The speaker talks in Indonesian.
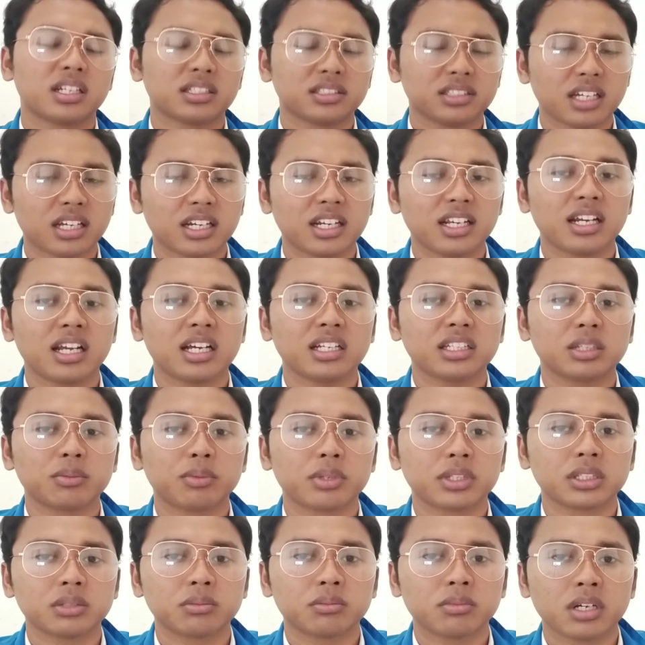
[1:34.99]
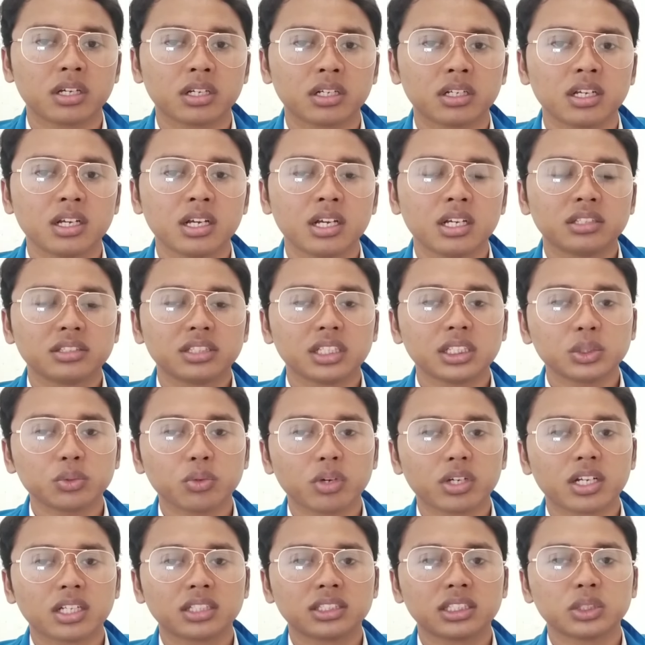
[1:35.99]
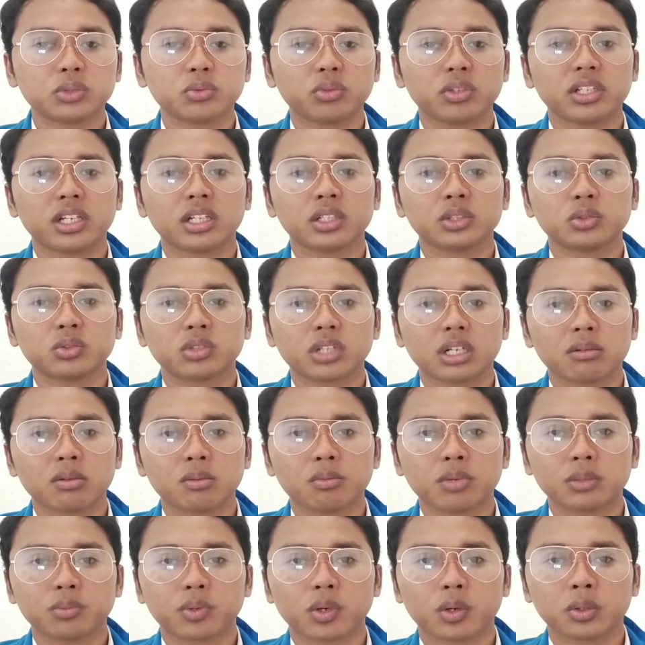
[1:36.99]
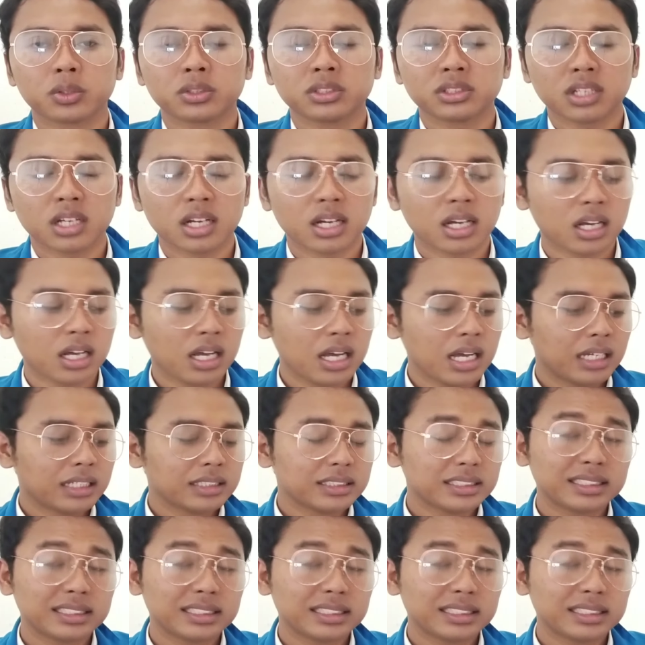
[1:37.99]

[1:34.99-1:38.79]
carilah teman-teman siswa dan siswi yang suka membuat prosa.